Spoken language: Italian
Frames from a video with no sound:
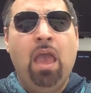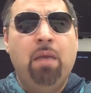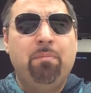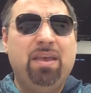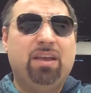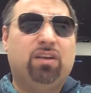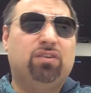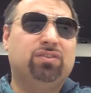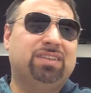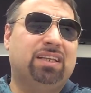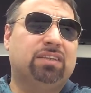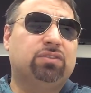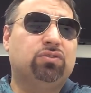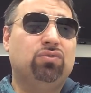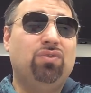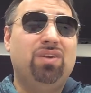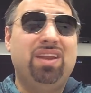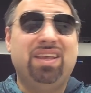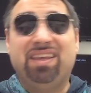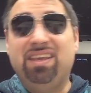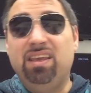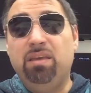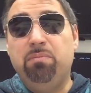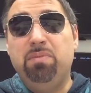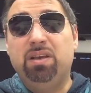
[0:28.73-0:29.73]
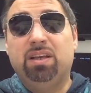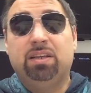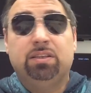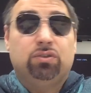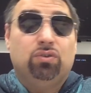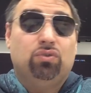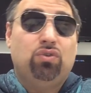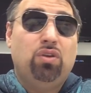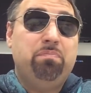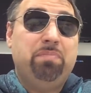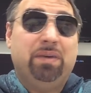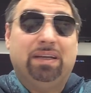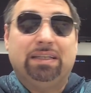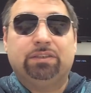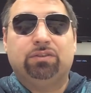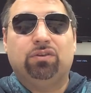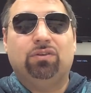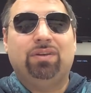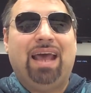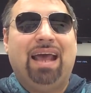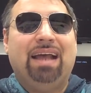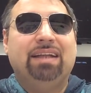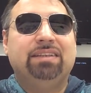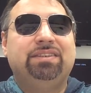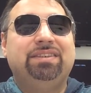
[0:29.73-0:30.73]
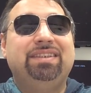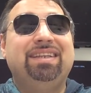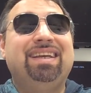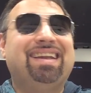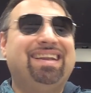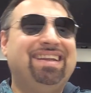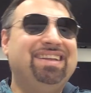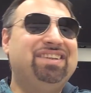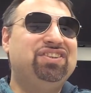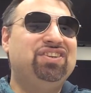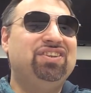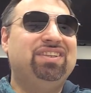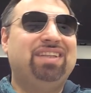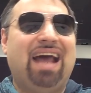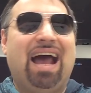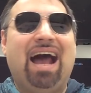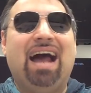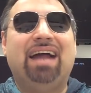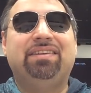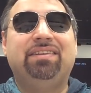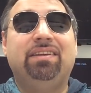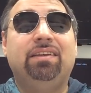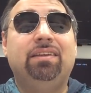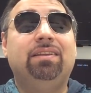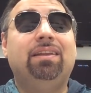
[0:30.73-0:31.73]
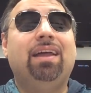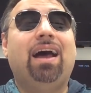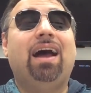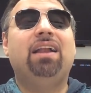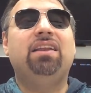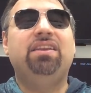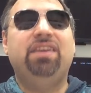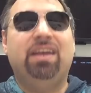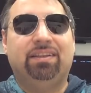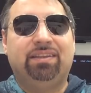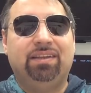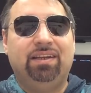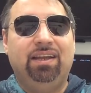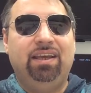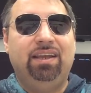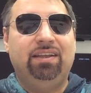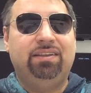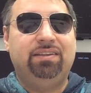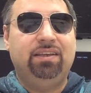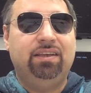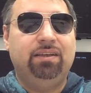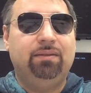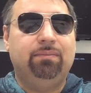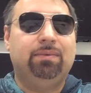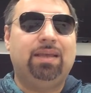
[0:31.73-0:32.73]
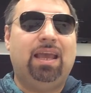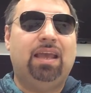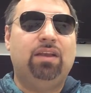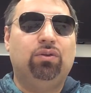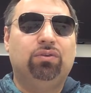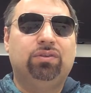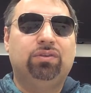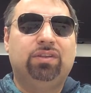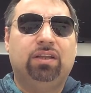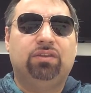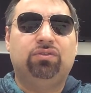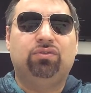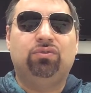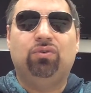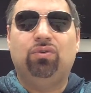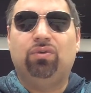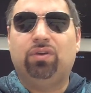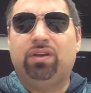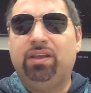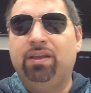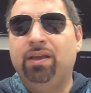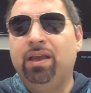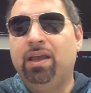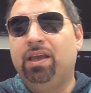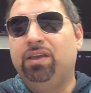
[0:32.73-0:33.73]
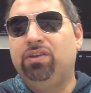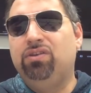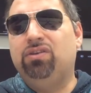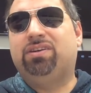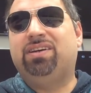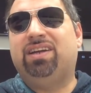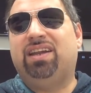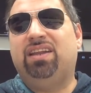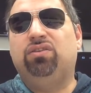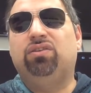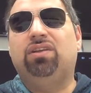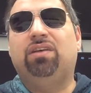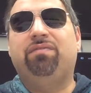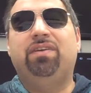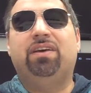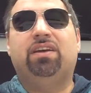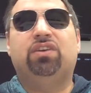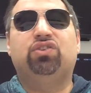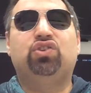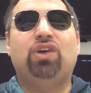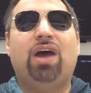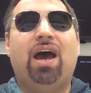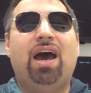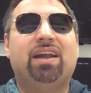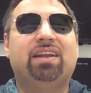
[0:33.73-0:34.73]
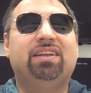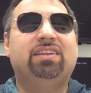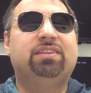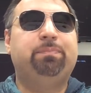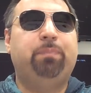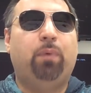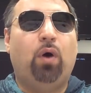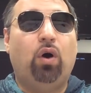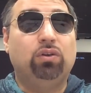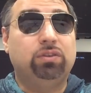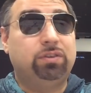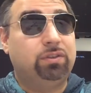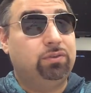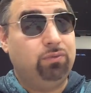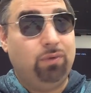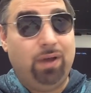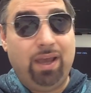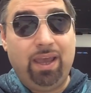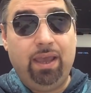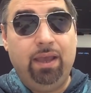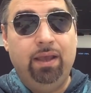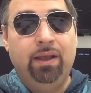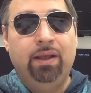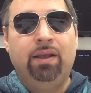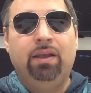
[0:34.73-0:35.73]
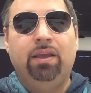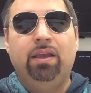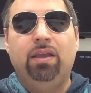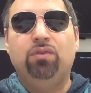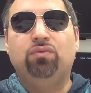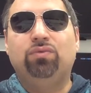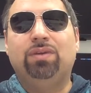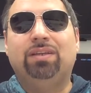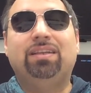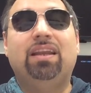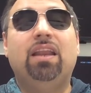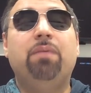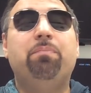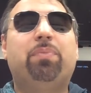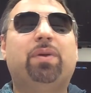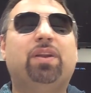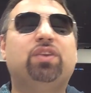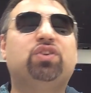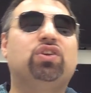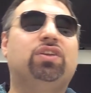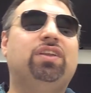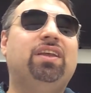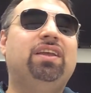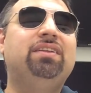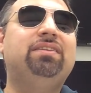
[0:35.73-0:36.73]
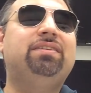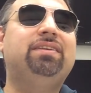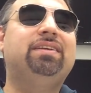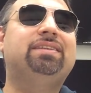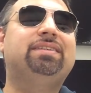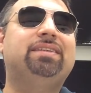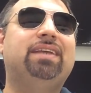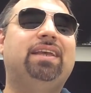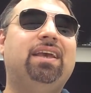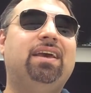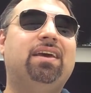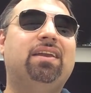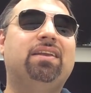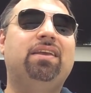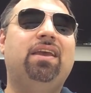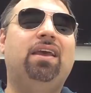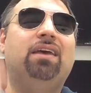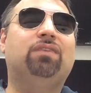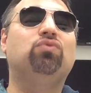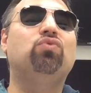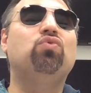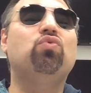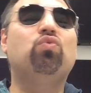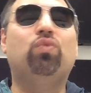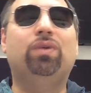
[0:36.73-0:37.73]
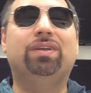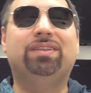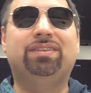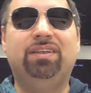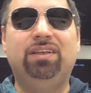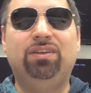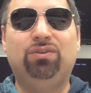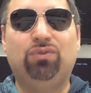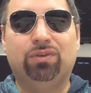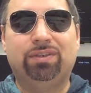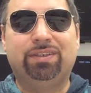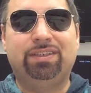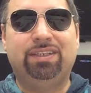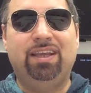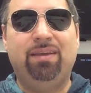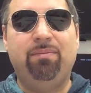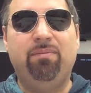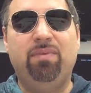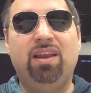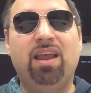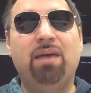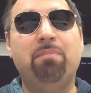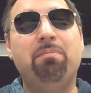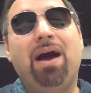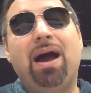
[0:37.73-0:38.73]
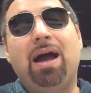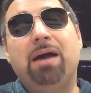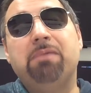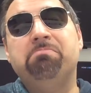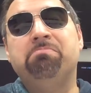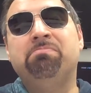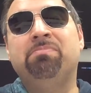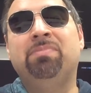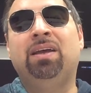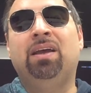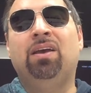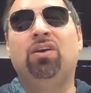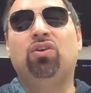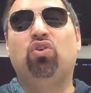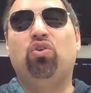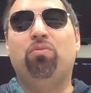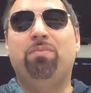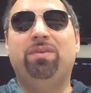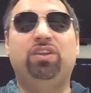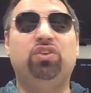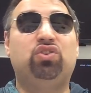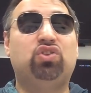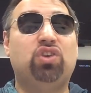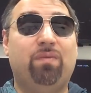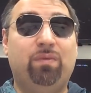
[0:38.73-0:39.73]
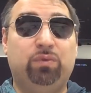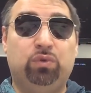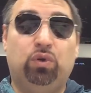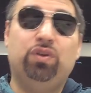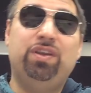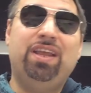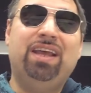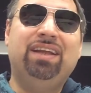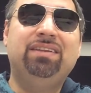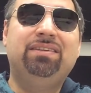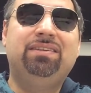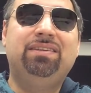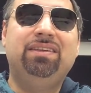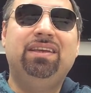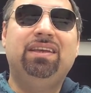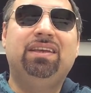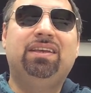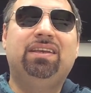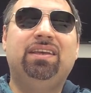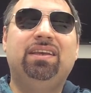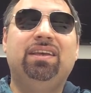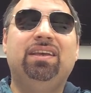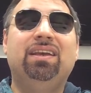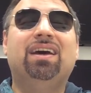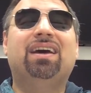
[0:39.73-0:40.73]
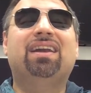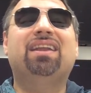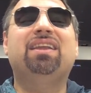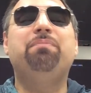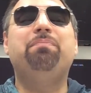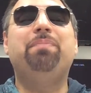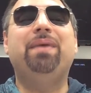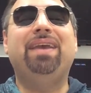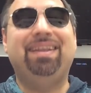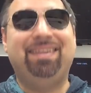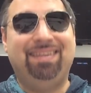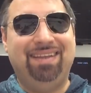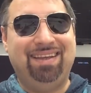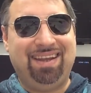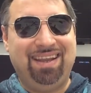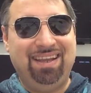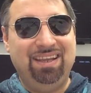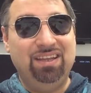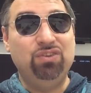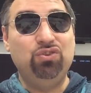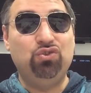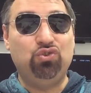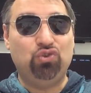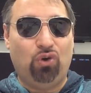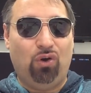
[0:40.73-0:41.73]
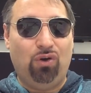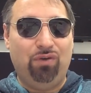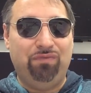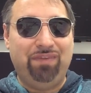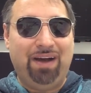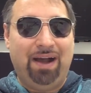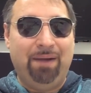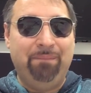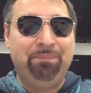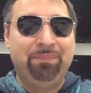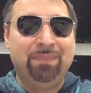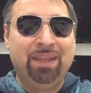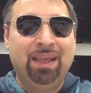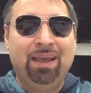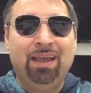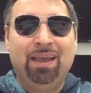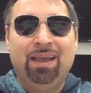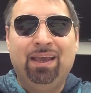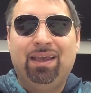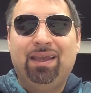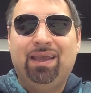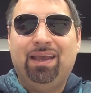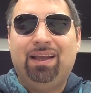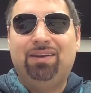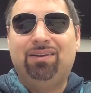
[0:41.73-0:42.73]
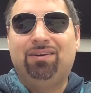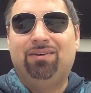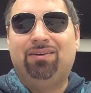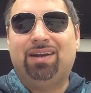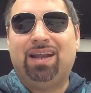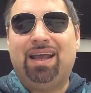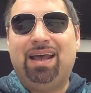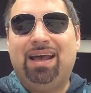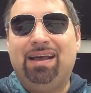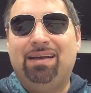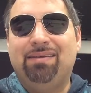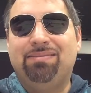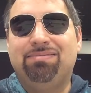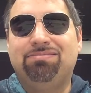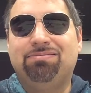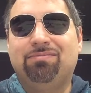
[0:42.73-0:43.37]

Beh, cosa sono le gimmick? Sono i personaggi recitati dagli atleti, dai lottatori. Io credo di aver già risposto eh, in una delle precedenti serie ad un quesito simile, ma come dicevano gli antichi, ripetere giova. E allora,